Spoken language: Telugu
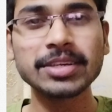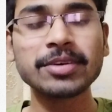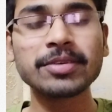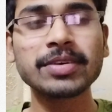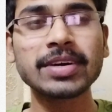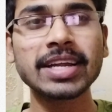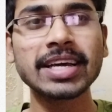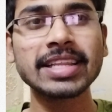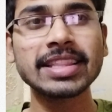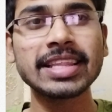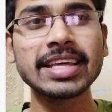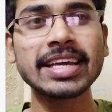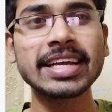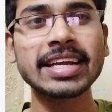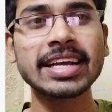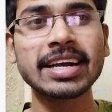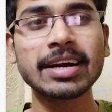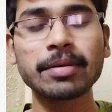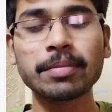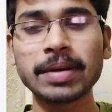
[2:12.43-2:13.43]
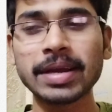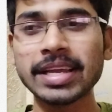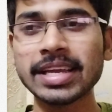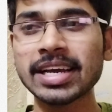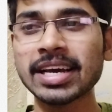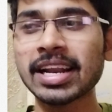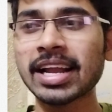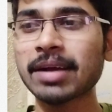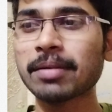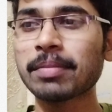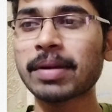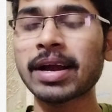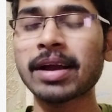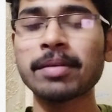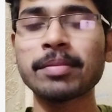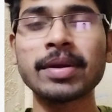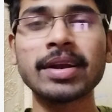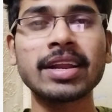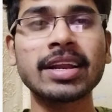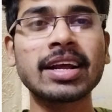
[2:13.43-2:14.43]
ఎవరైతే ఇంకా భయ్యా నాకు
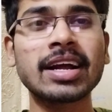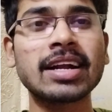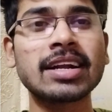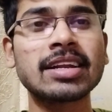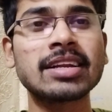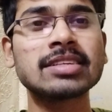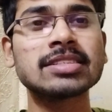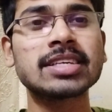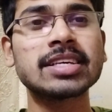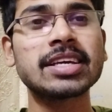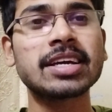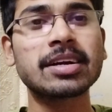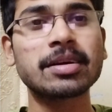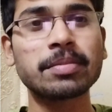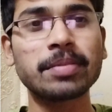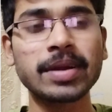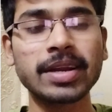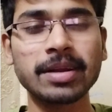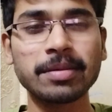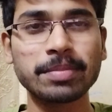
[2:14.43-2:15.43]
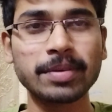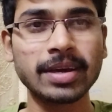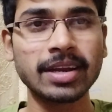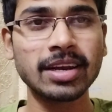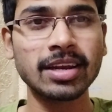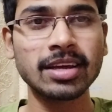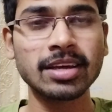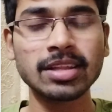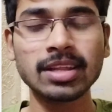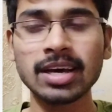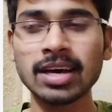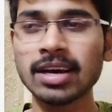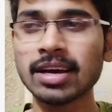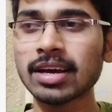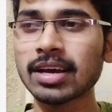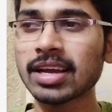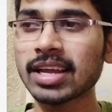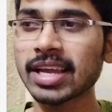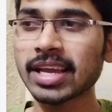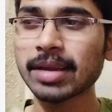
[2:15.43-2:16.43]
బయోమెట్రిక్ అటెండెన్స్ వేయకపోయినా పర్లేదా
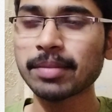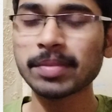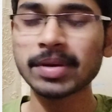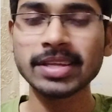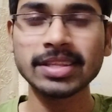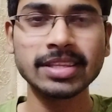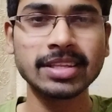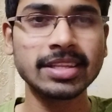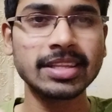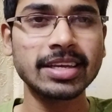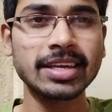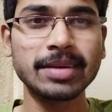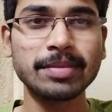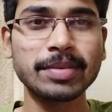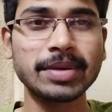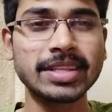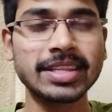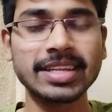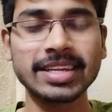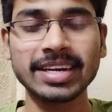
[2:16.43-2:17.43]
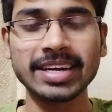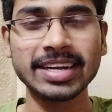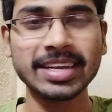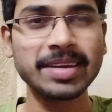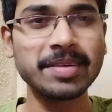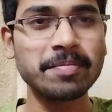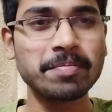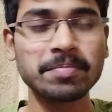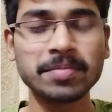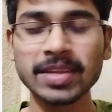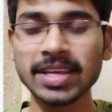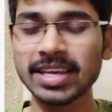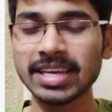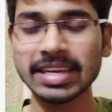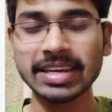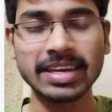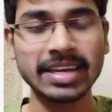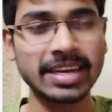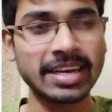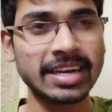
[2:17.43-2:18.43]
ఏమవుతుంది ఏమవుతుంది అంటే
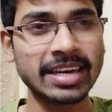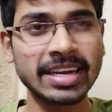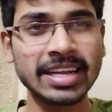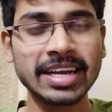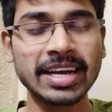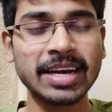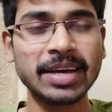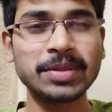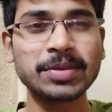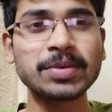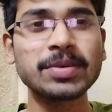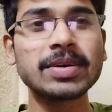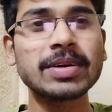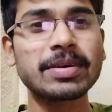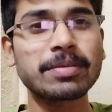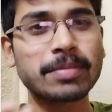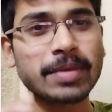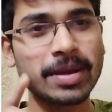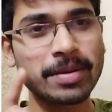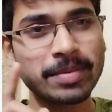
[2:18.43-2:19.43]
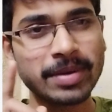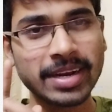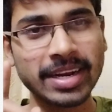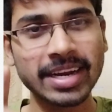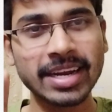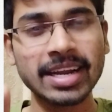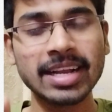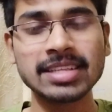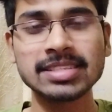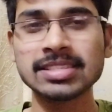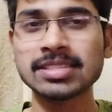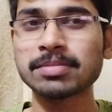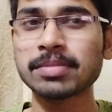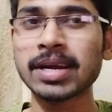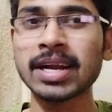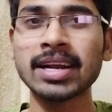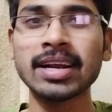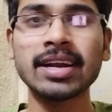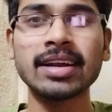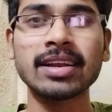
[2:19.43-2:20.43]
అన్నీ కాదు బయోమెట్రిక్ వేయాల్సింది
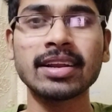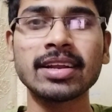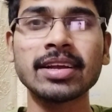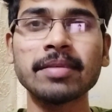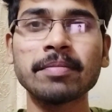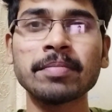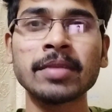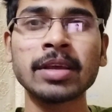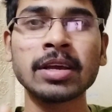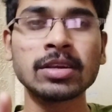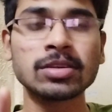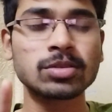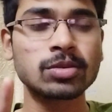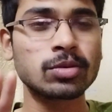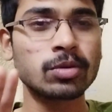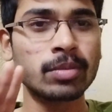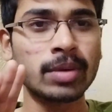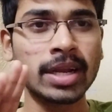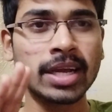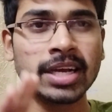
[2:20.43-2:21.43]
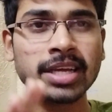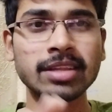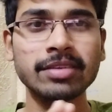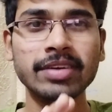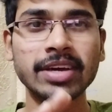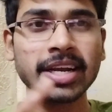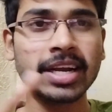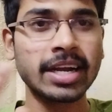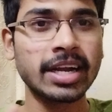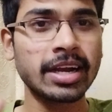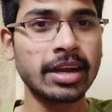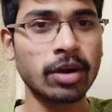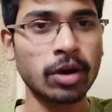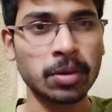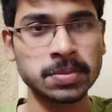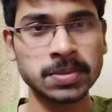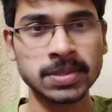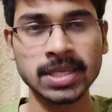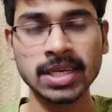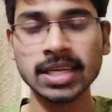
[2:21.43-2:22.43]
మ్యాండేటరీ సో మనకైతే వేరే
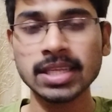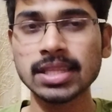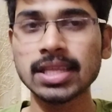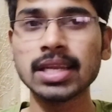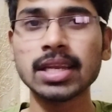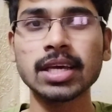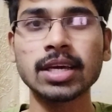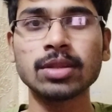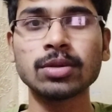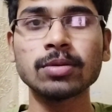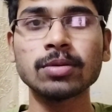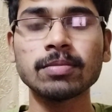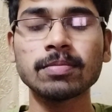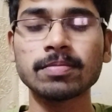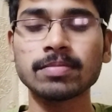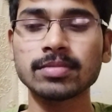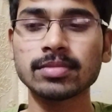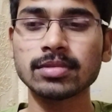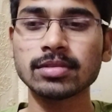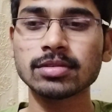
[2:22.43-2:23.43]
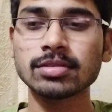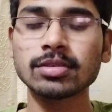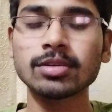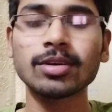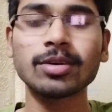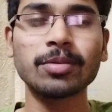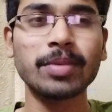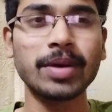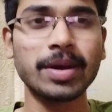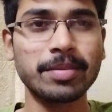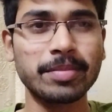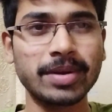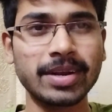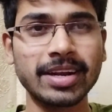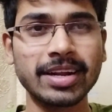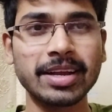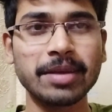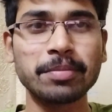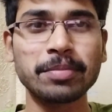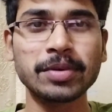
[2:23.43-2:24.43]
ఆప్షన్ అయితే లేదు సో
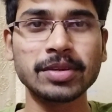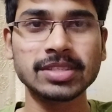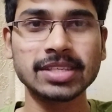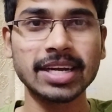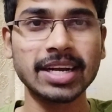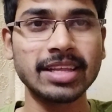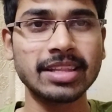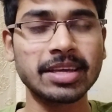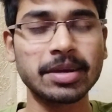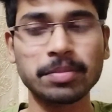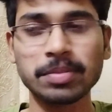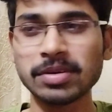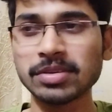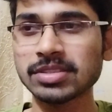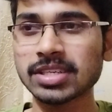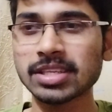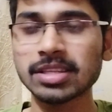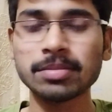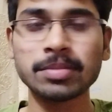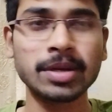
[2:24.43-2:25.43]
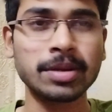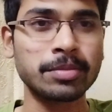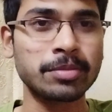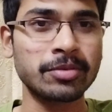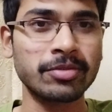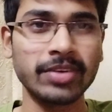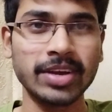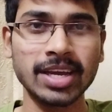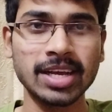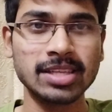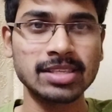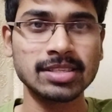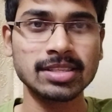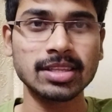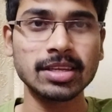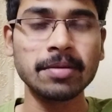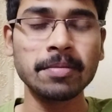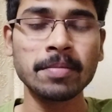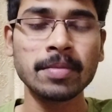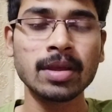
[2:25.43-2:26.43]
బయోమెట్రిక్ ఎప్పుడు స్టార్ట్ అయితే అప్పటి నుంచి అయితే మనం
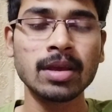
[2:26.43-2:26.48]
వేయాల్సిందే